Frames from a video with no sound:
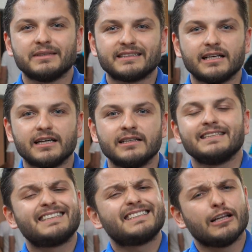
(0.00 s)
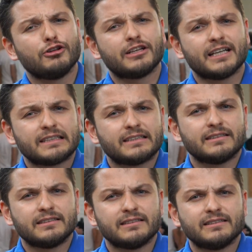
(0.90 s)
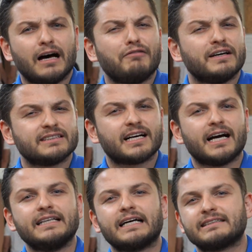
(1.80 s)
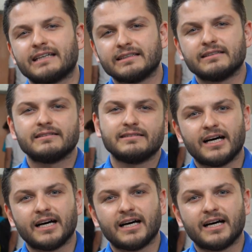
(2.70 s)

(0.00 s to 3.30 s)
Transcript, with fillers: Mesela kişisel olarak e, daha fazla kaynaktan